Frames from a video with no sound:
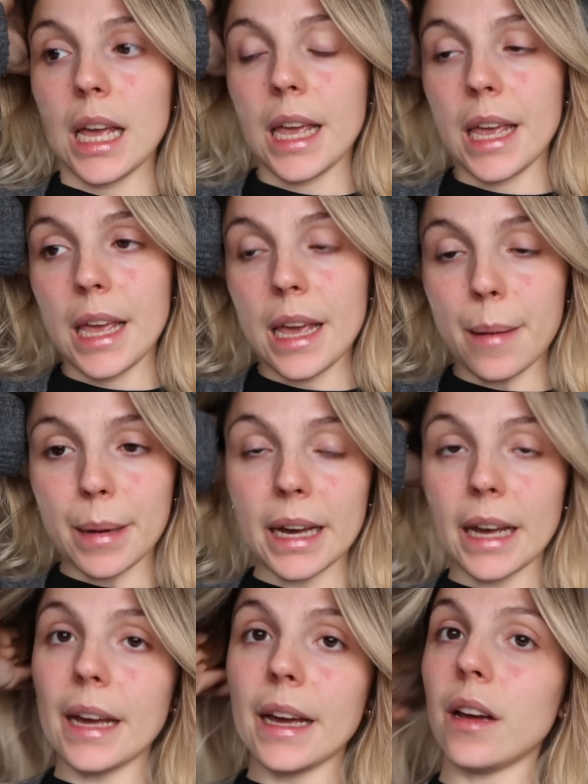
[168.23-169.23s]
Et
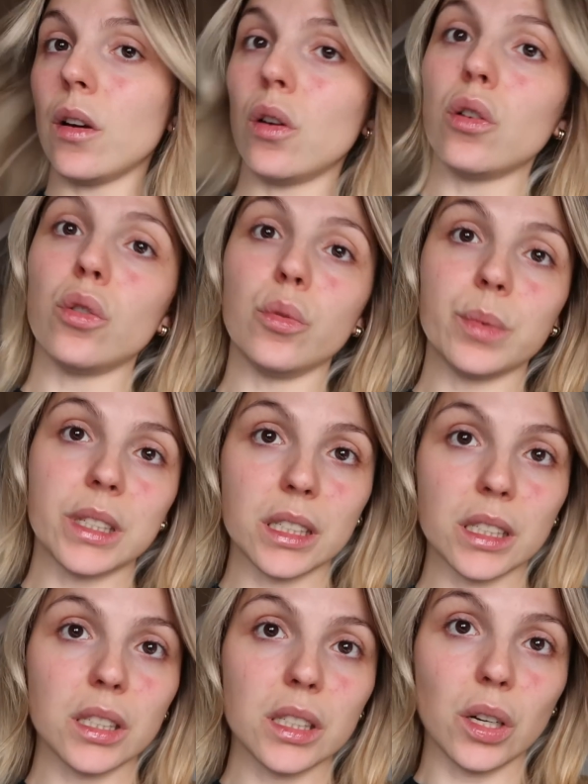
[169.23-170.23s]
après le
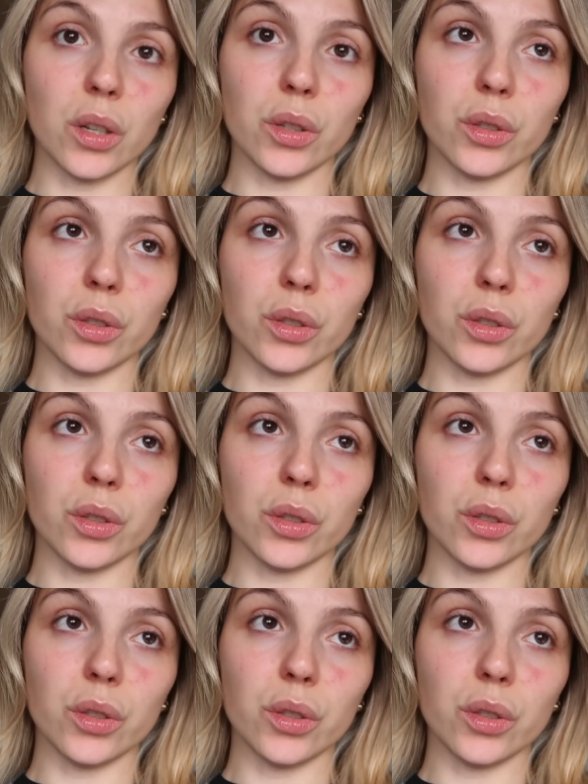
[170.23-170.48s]
psy,